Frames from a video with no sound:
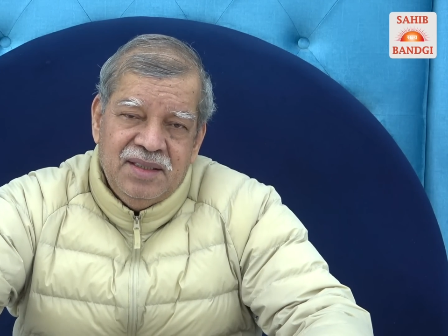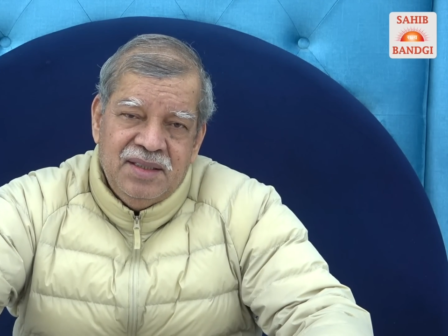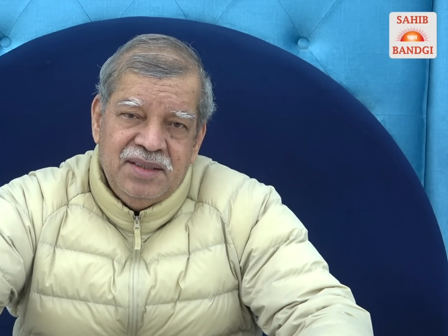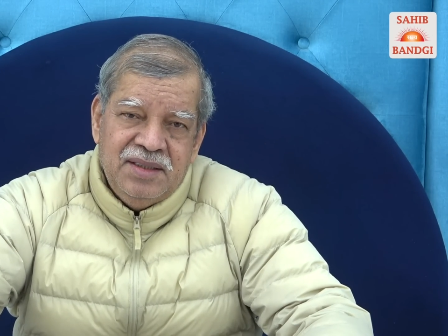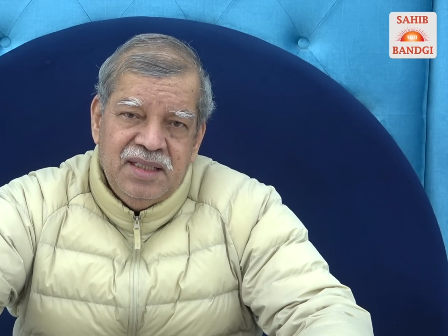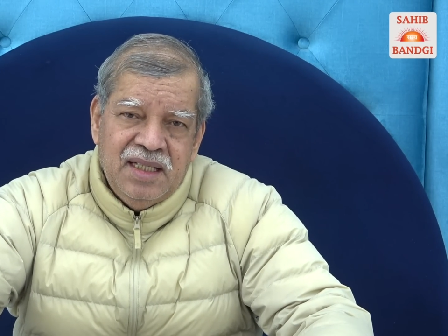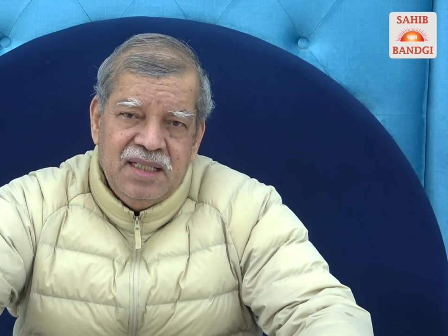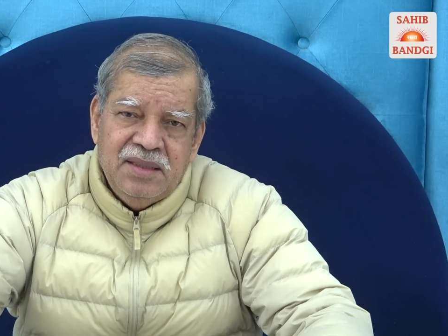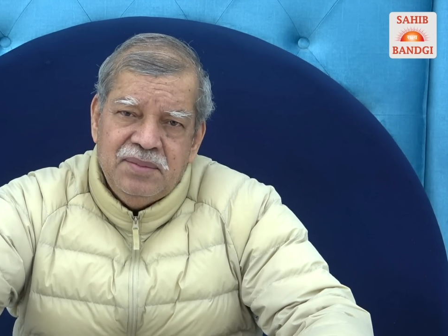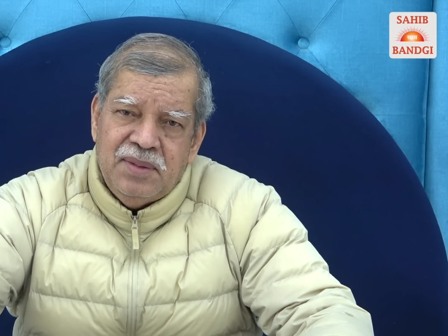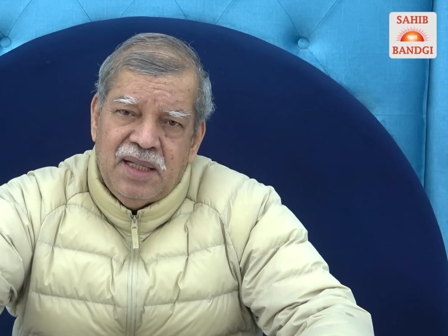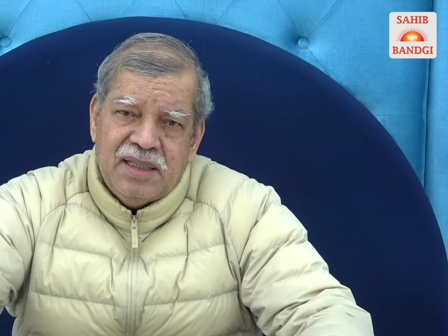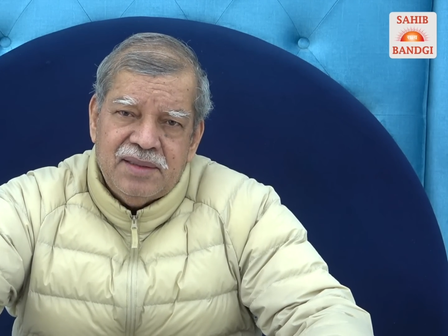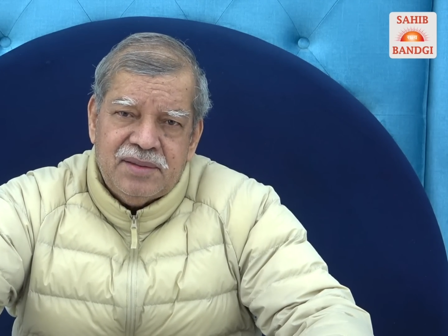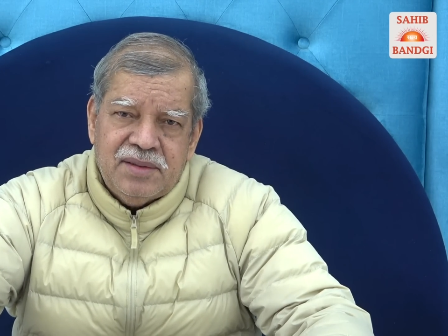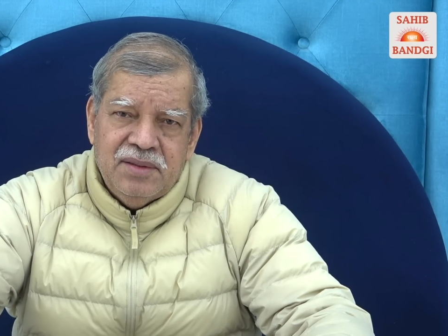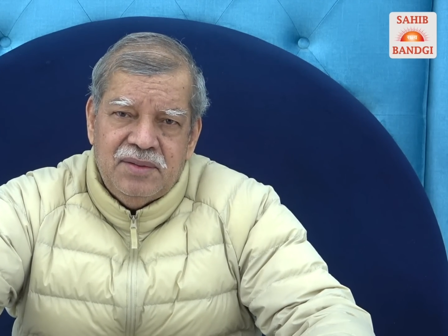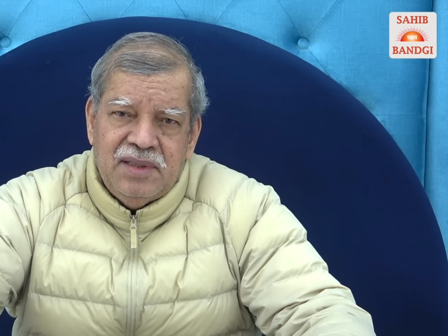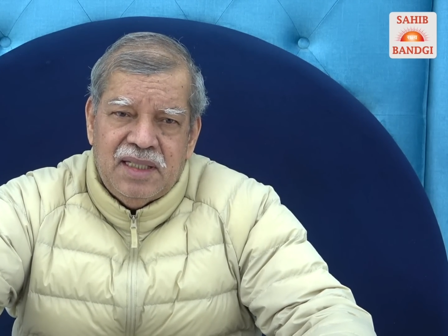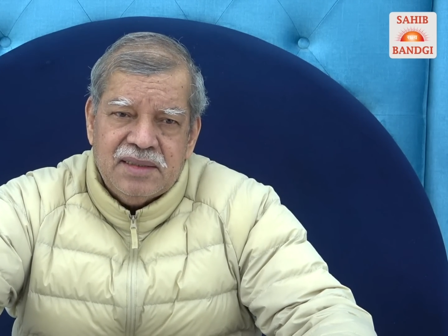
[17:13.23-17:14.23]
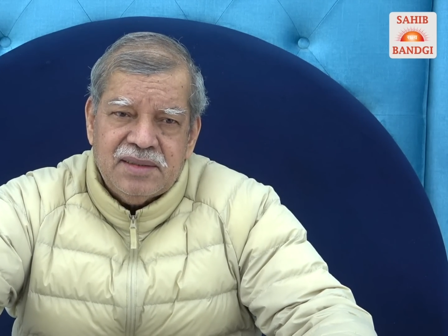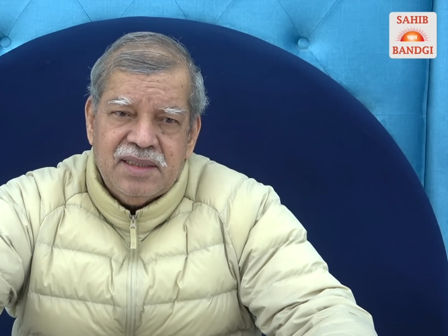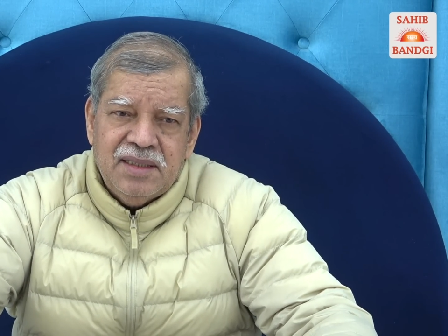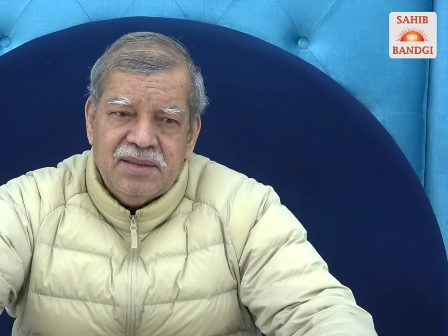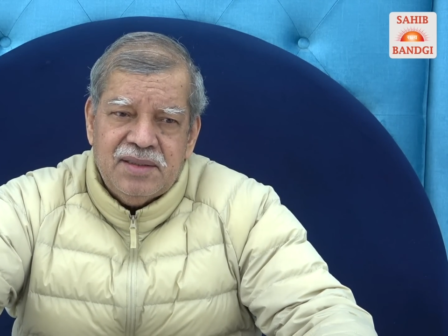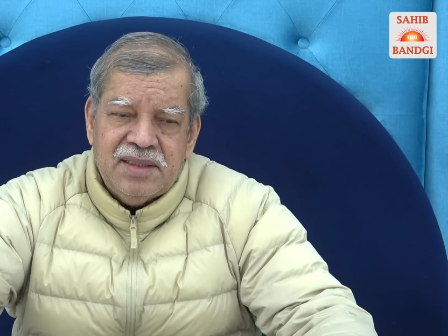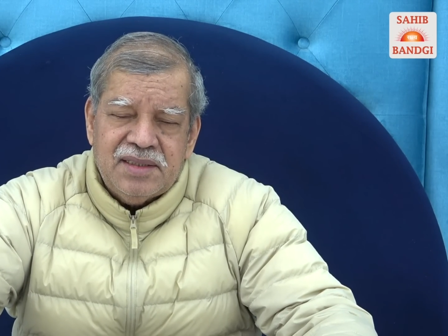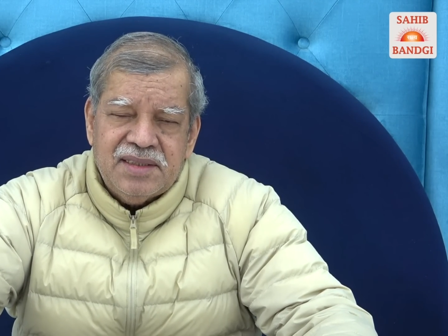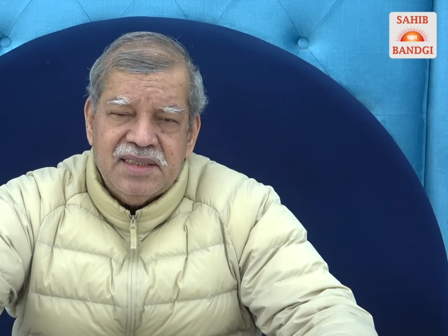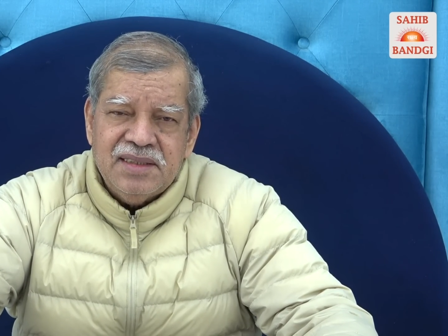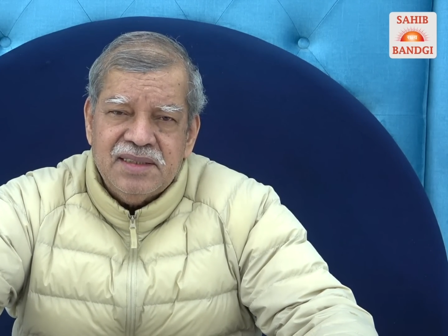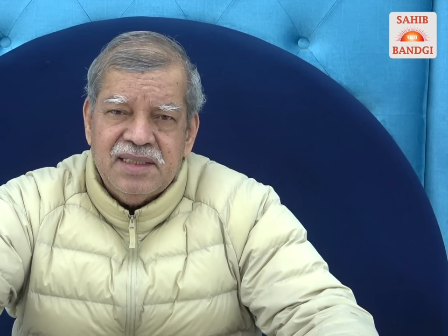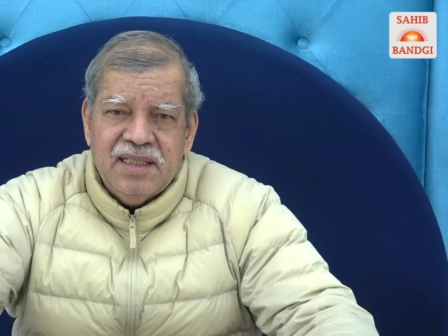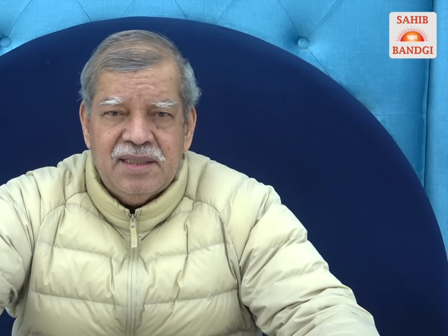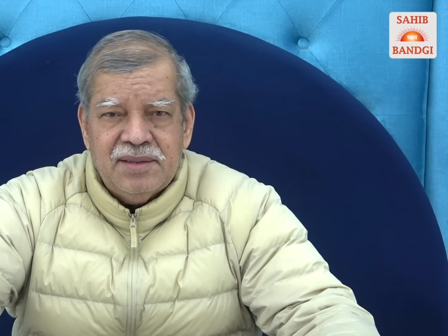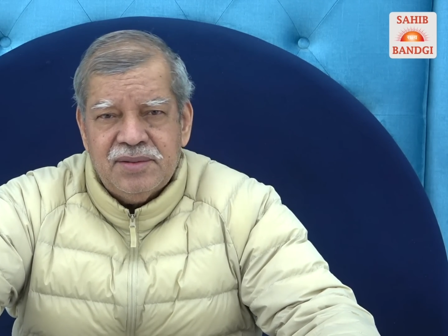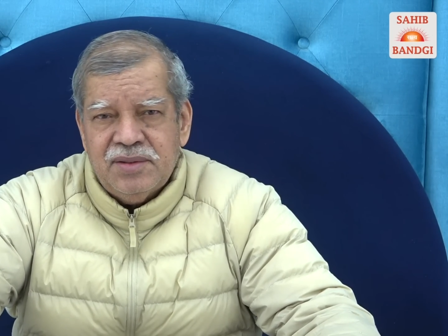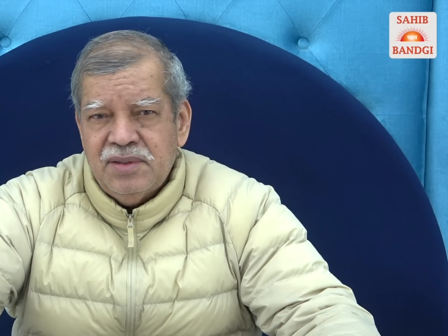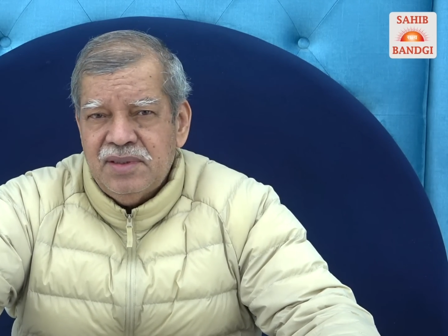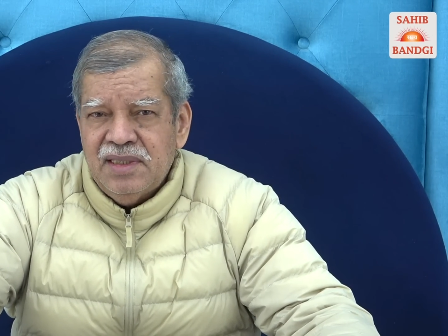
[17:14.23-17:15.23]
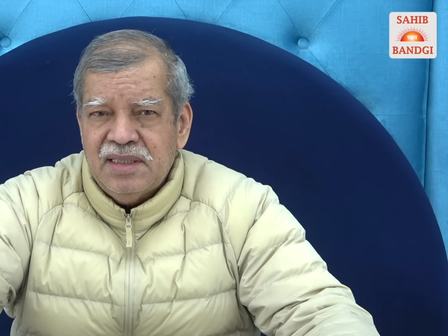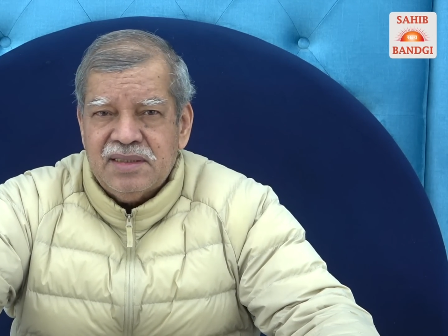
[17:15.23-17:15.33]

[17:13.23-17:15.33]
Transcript: यही बात तो वासुदेव कृष्ण से अर्जुन